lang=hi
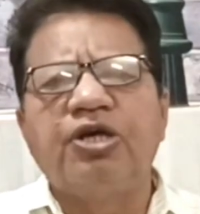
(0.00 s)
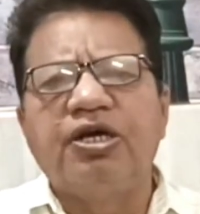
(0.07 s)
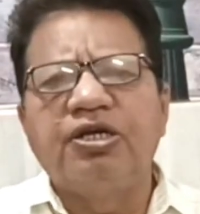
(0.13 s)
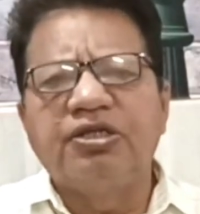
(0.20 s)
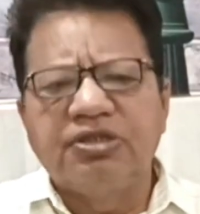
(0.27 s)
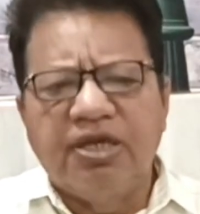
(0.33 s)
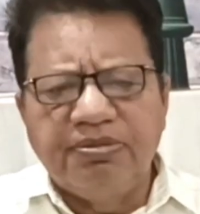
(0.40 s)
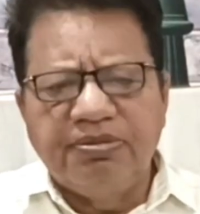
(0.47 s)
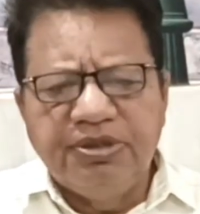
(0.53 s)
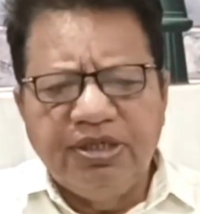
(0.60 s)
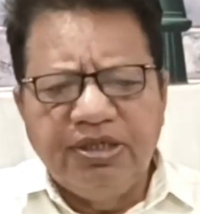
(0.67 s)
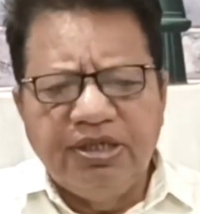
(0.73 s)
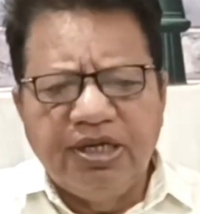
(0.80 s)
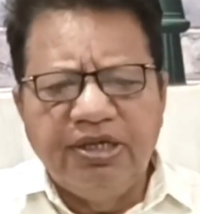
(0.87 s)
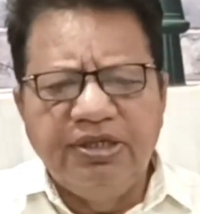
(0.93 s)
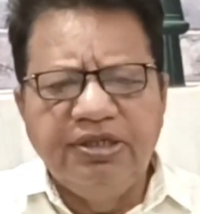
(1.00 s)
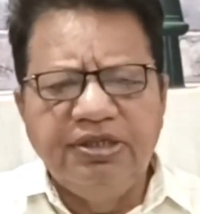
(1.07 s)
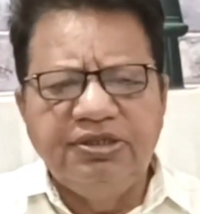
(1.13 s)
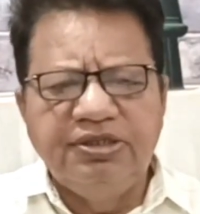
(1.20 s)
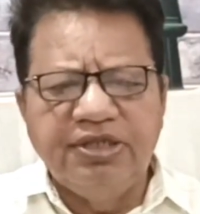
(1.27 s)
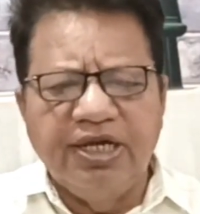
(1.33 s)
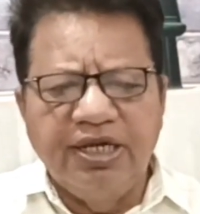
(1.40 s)
साहब थे नलनी
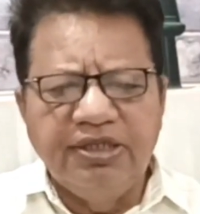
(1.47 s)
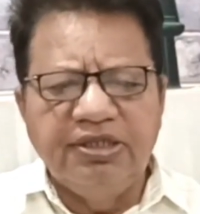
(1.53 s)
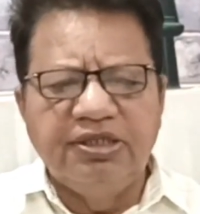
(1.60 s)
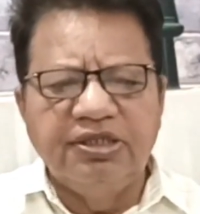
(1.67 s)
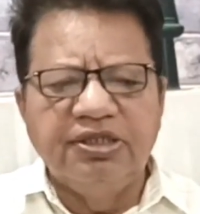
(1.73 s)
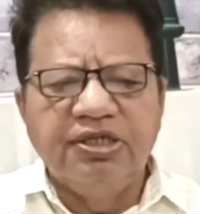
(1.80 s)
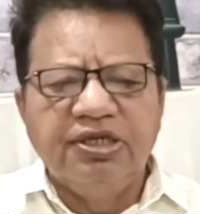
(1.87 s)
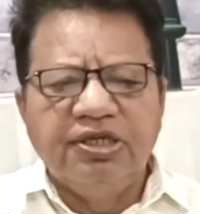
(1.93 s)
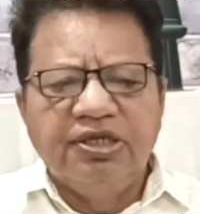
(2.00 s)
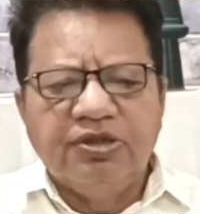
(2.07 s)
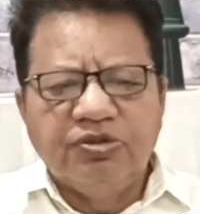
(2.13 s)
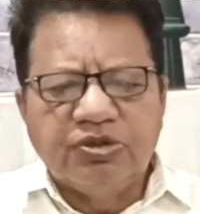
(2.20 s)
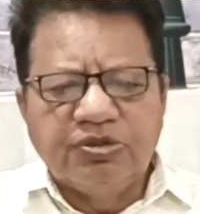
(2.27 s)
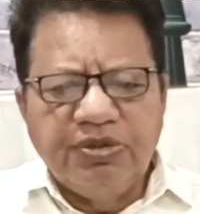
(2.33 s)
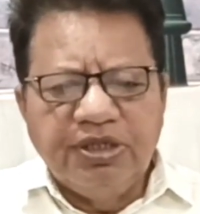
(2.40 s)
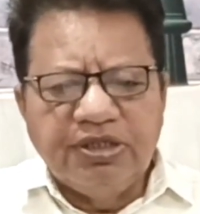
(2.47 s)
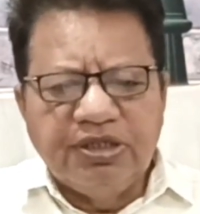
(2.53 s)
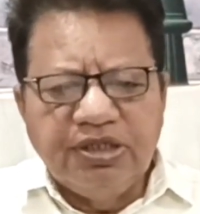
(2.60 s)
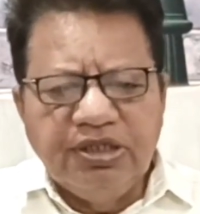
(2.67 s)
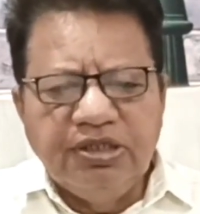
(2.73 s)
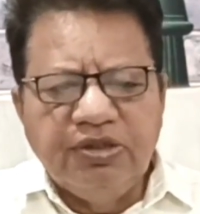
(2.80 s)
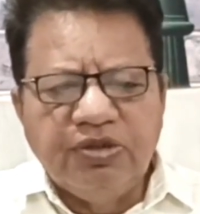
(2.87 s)
जयंत उसमें
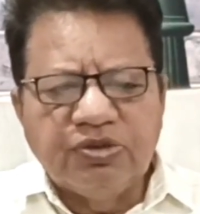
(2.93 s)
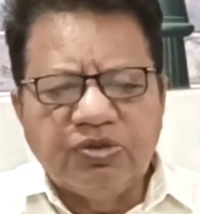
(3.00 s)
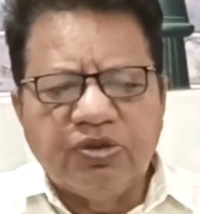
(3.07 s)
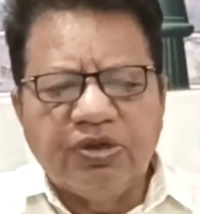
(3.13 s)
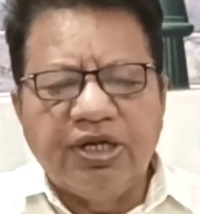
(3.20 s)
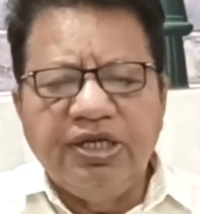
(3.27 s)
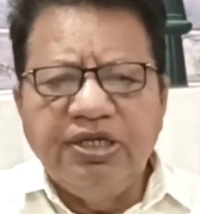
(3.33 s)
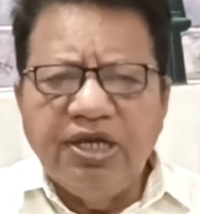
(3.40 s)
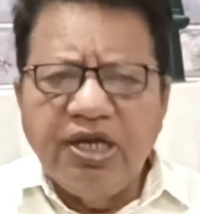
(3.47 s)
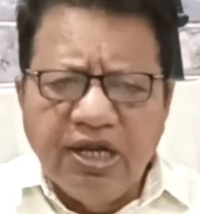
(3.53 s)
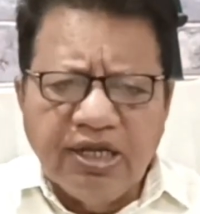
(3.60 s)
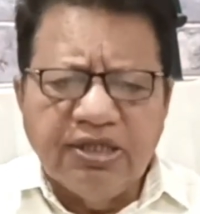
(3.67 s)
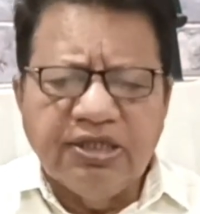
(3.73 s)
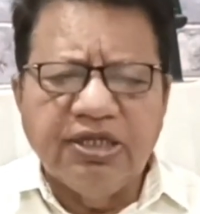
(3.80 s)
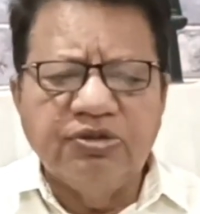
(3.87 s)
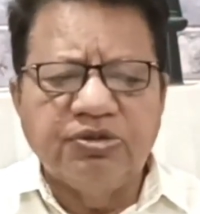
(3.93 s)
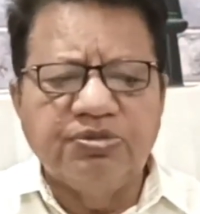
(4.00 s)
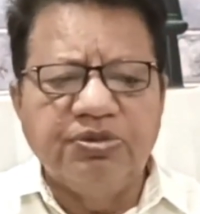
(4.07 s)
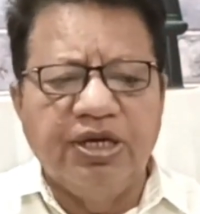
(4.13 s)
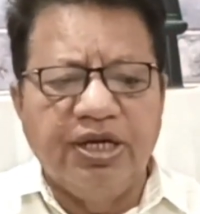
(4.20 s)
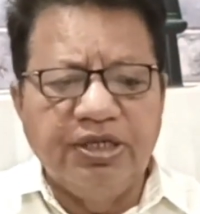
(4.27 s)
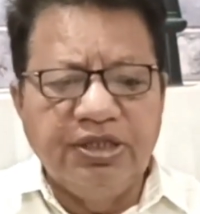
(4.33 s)
थी दोस्तों कन्हैया लाल थे
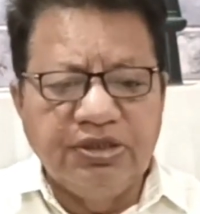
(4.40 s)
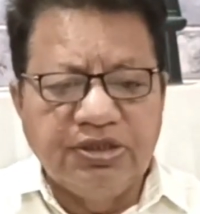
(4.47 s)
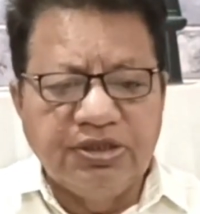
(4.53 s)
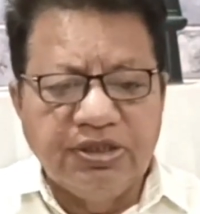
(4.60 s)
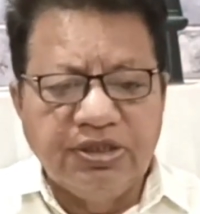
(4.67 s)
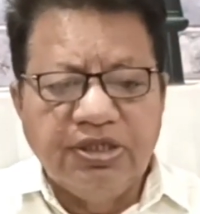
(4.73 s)
उसमें हरीश